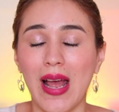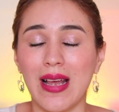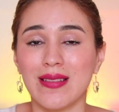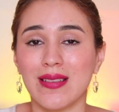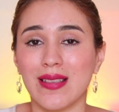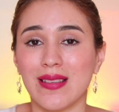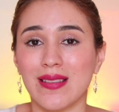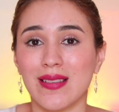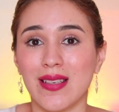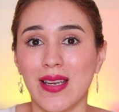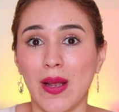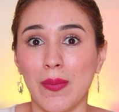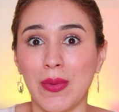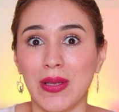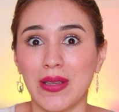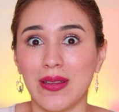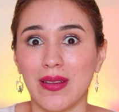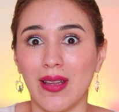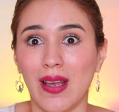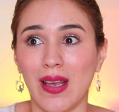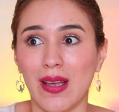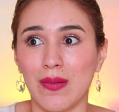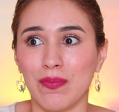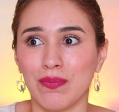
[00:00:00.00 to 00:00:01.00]

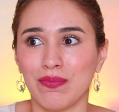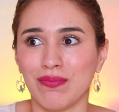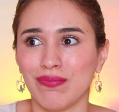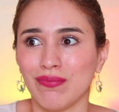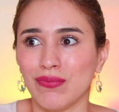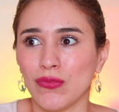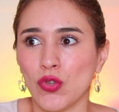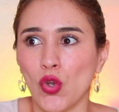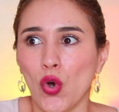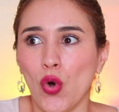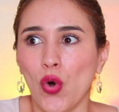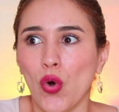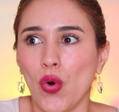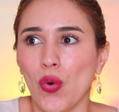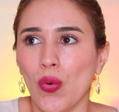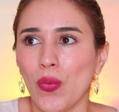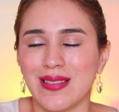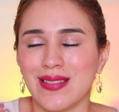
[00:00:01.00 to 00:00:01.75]
sinceramente no